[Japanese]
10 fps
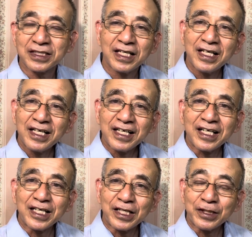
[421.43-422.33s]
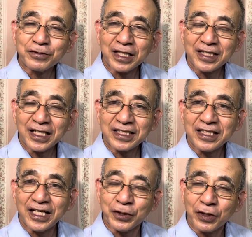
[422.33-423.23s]
す。えー、ウクライナ
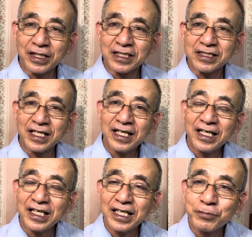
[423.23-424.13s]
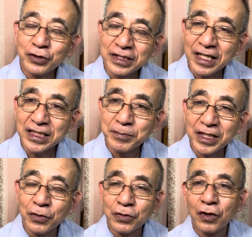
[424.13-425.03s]
に栄光あれですね、えー、プーチンが始め
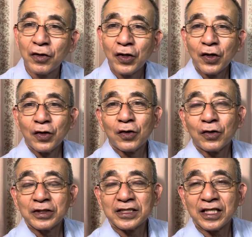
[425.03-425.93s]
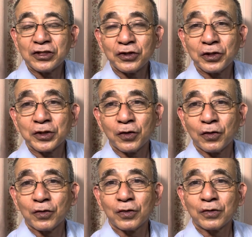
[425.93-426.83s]
たこの2014年
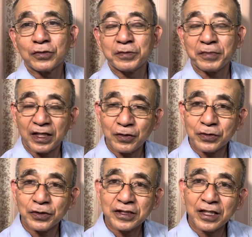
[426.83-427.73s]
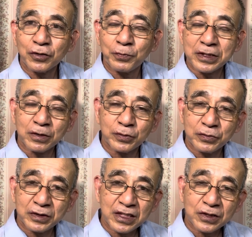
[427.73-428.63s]
のクリミア併合、そしてドンバスの
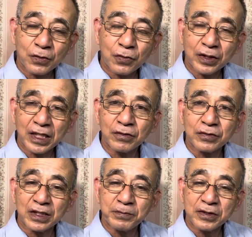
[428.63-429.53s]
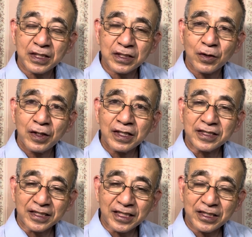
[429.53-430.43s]
ブーム戦争、今回の全面戦争、
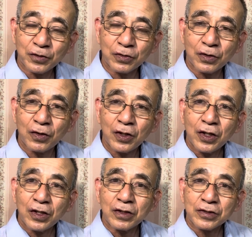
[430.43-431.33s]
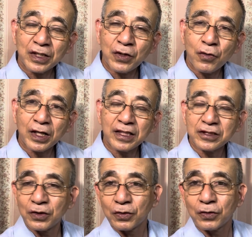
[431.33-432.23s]
絶対にこのソ連崩壊
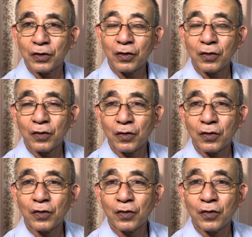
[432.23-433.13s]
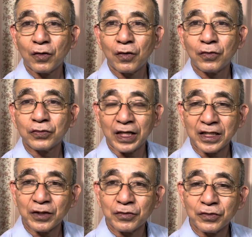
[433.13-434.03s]
時のこの
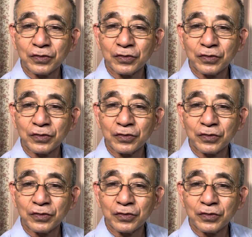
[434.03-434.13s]
ウクライナの